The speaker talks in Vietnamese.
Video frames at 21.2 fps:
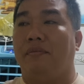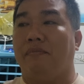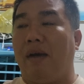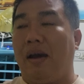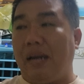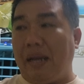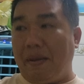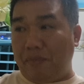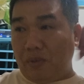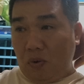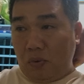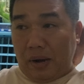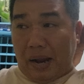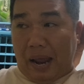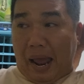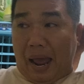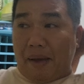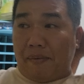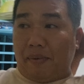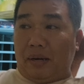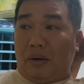bả đem nuôi
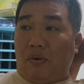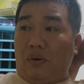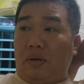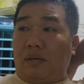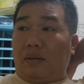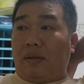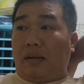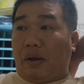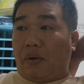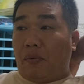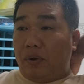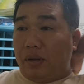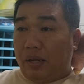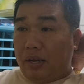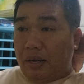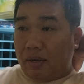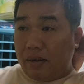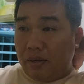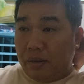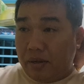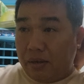gà mình nói nuôi
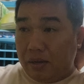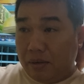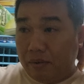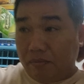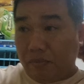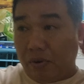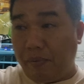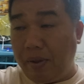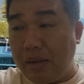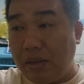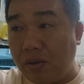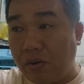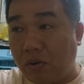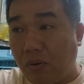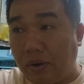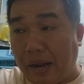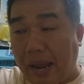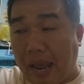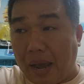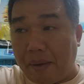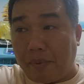á phải biết cho
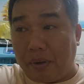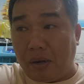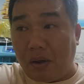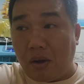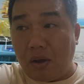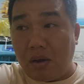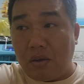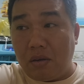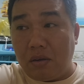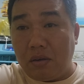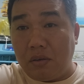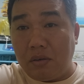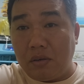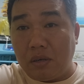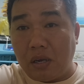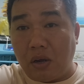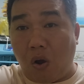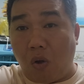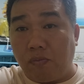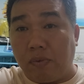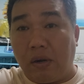con gà mình nó
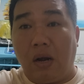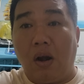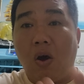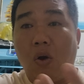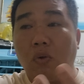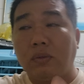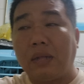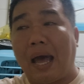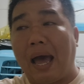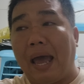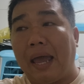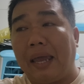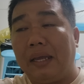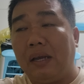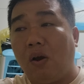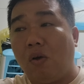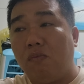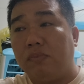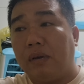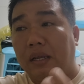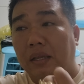cái khung này lố tay
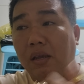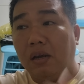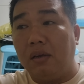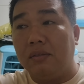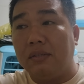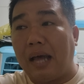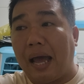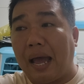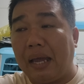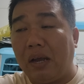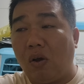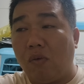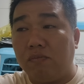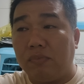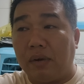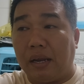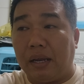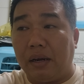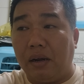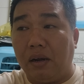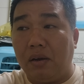khung này dư tay
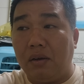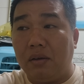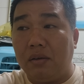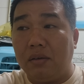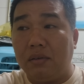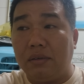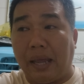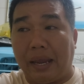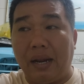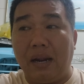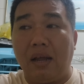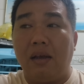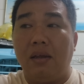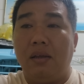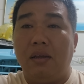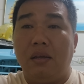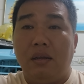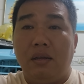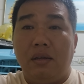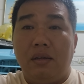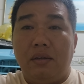khung này nó vậy đó
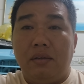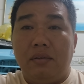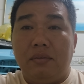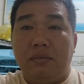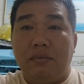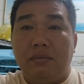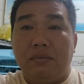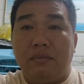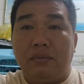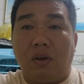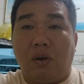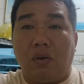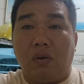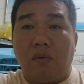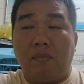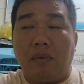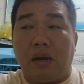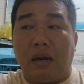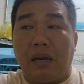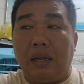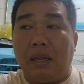
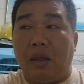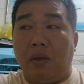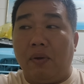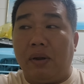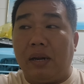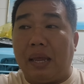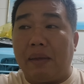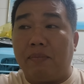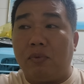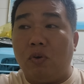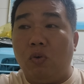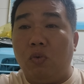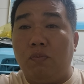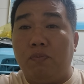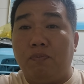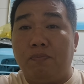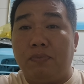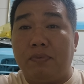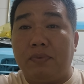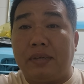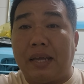còn mình nhiều anh em nuôi
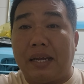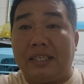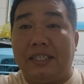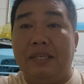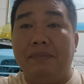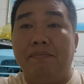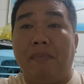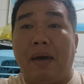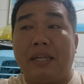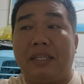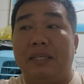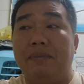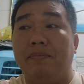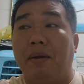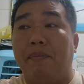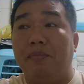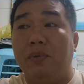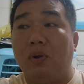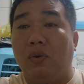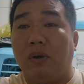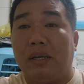cách sim
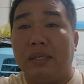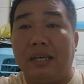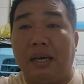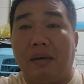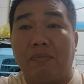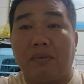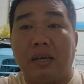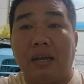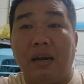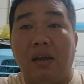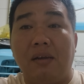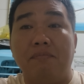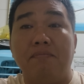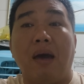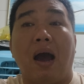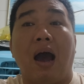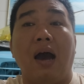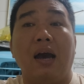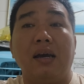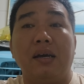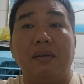mâm luôn là cho cái lưng
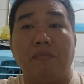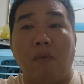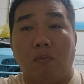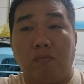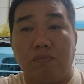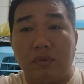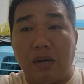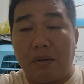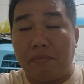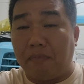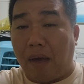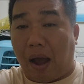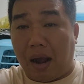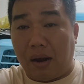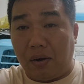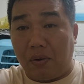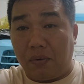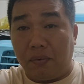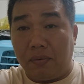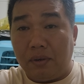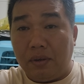mở cái bụng đít
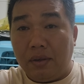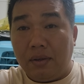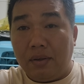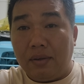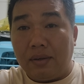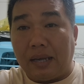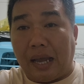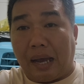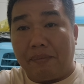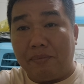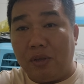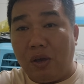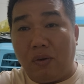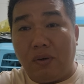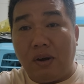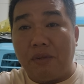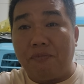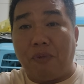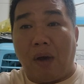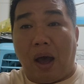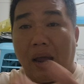mở luôn cầm
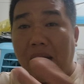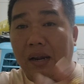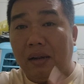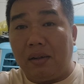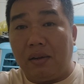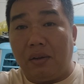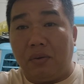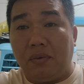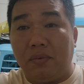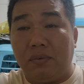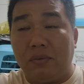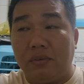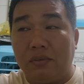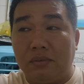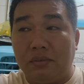vô đít phải đít luôn